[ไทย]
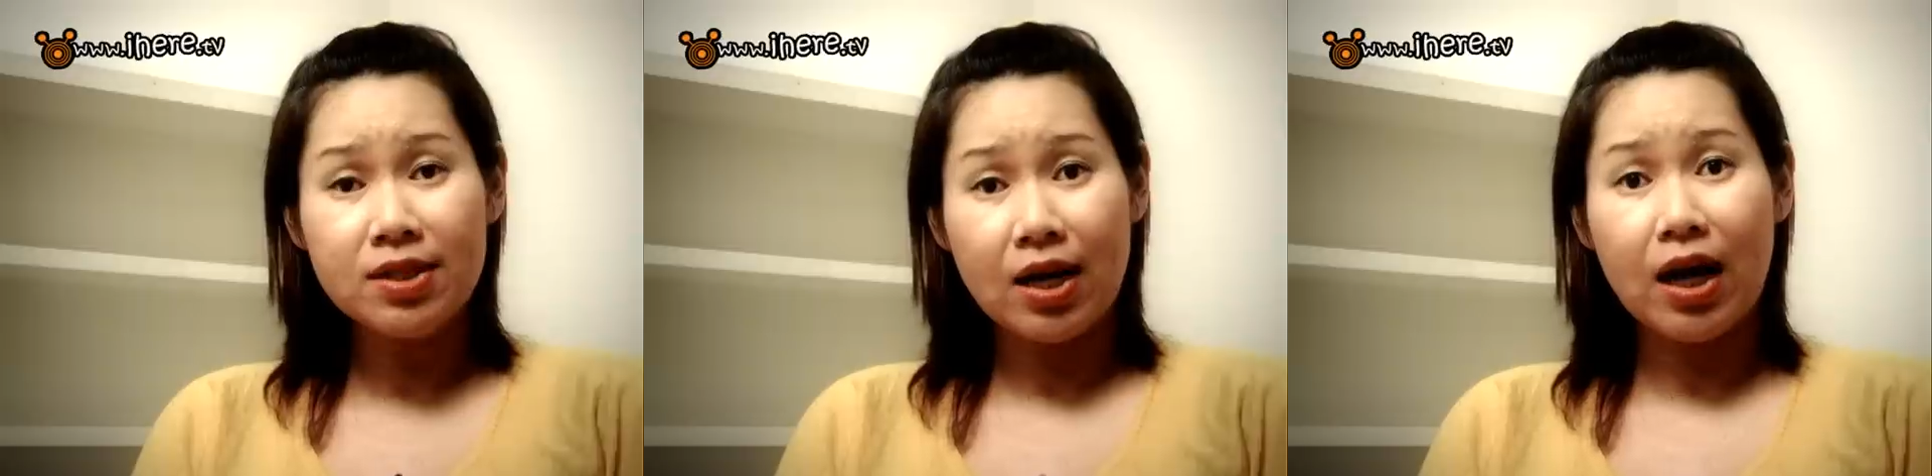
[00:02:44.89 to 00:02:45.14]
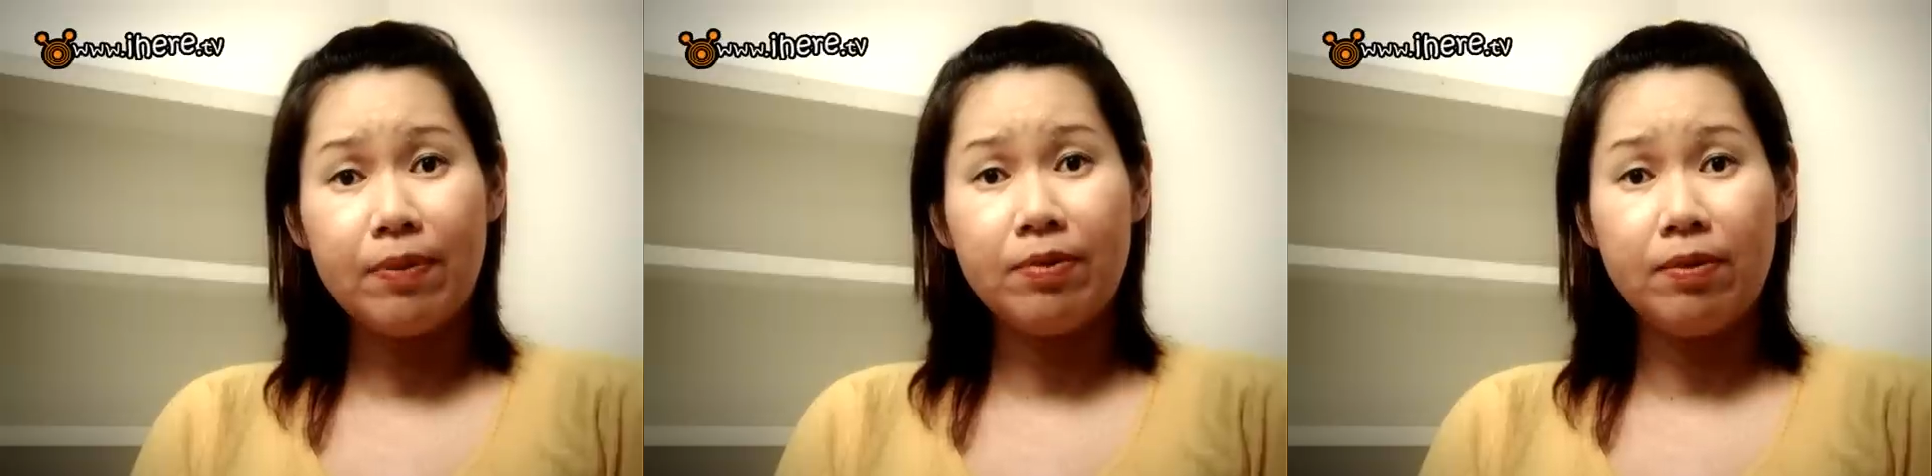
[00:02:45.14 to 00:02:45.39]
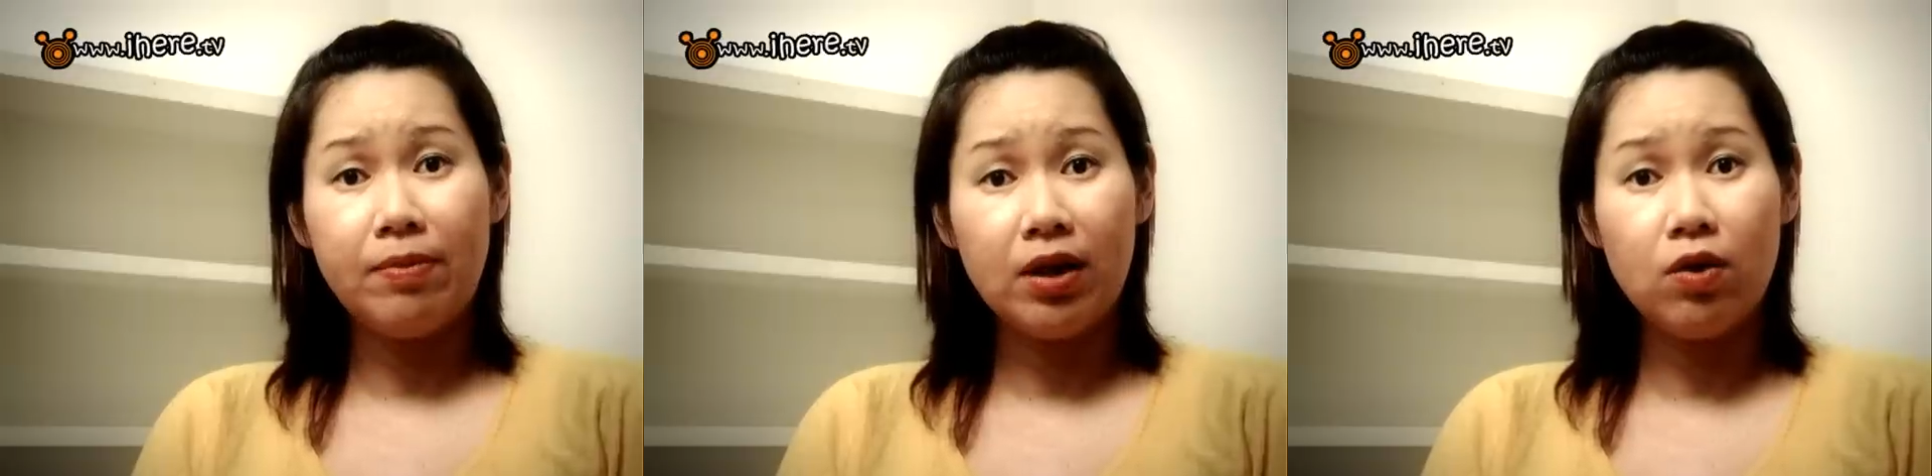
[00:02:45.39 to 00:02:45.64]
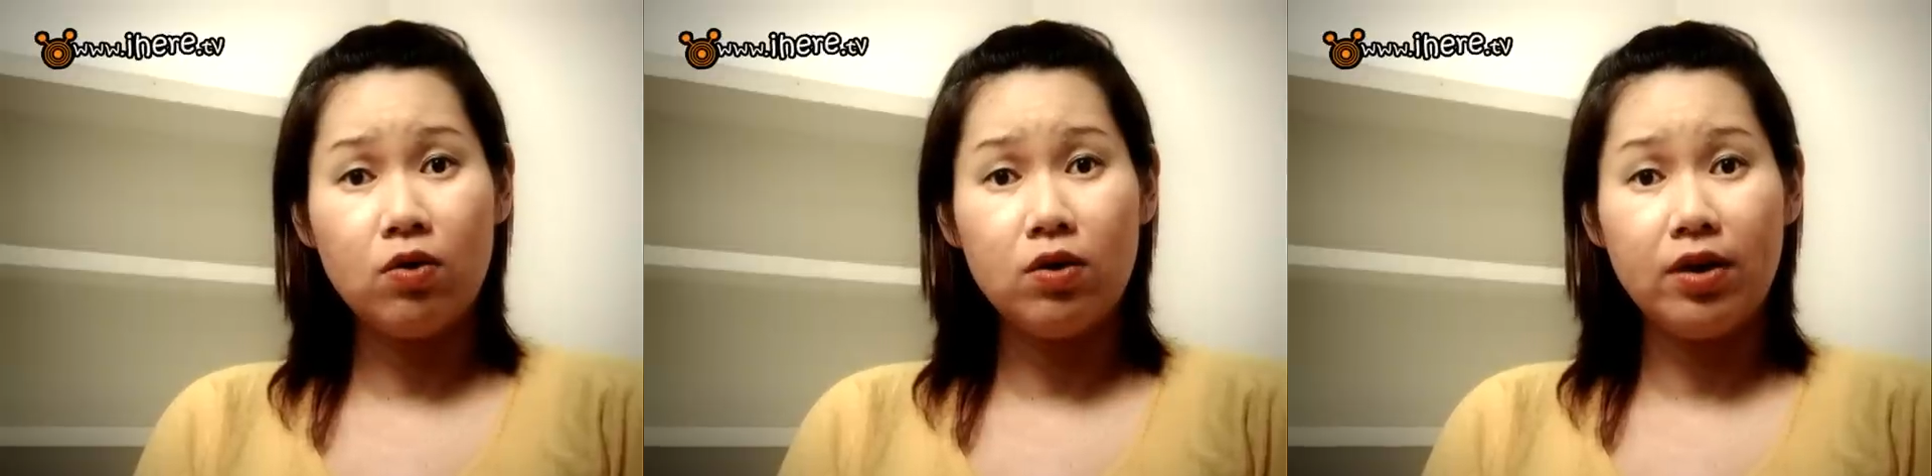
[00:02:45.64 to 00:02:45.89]
ทราบเนี่ยบาง
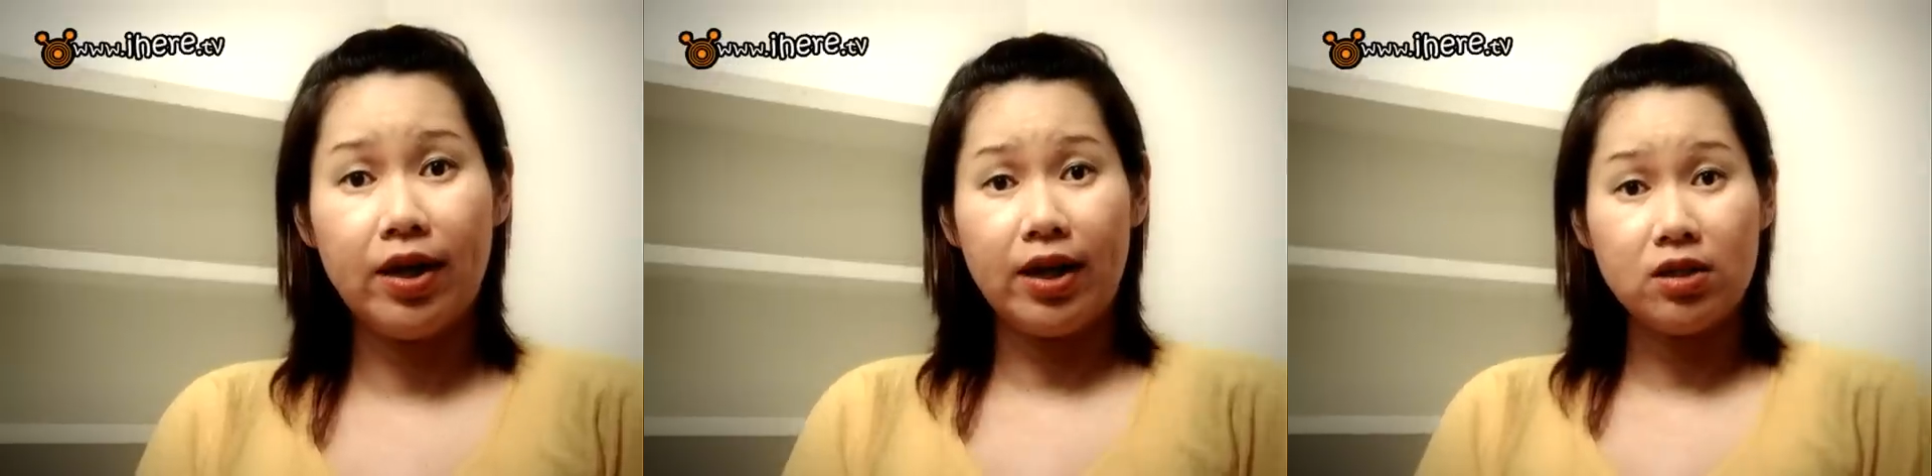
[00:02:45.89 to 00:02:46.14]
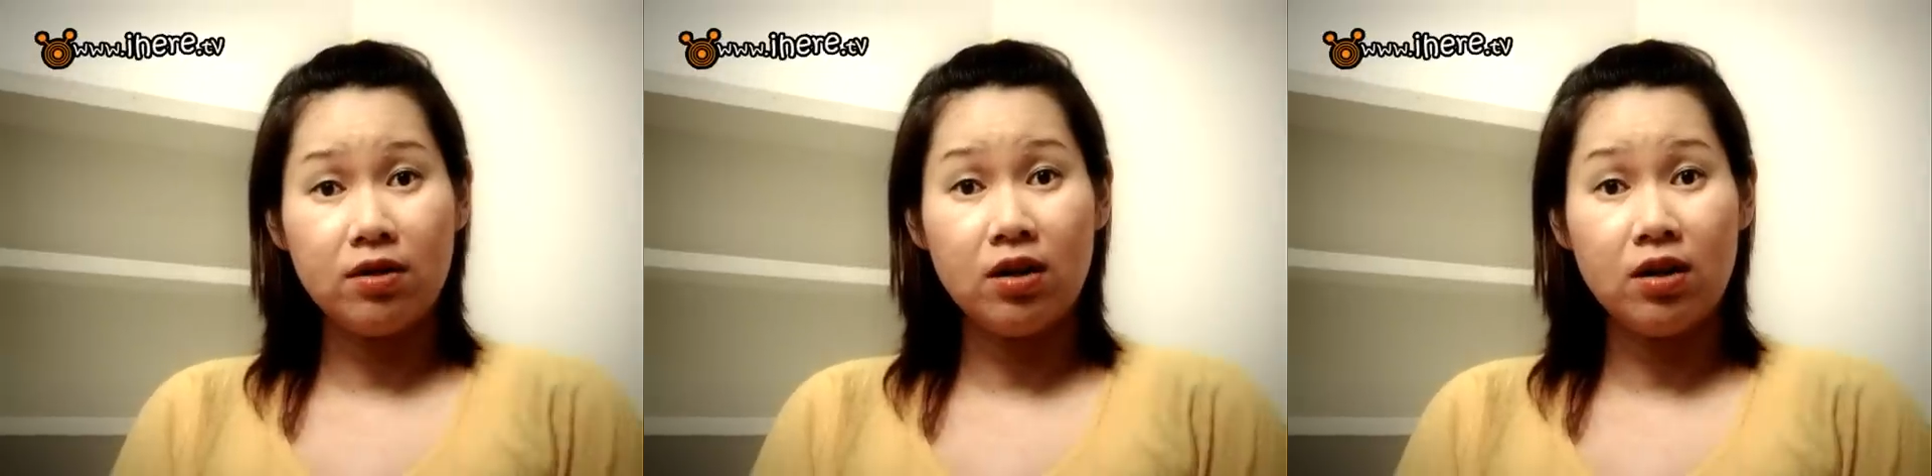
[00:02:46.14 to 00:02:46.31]
คนเนี่ยอาจจะ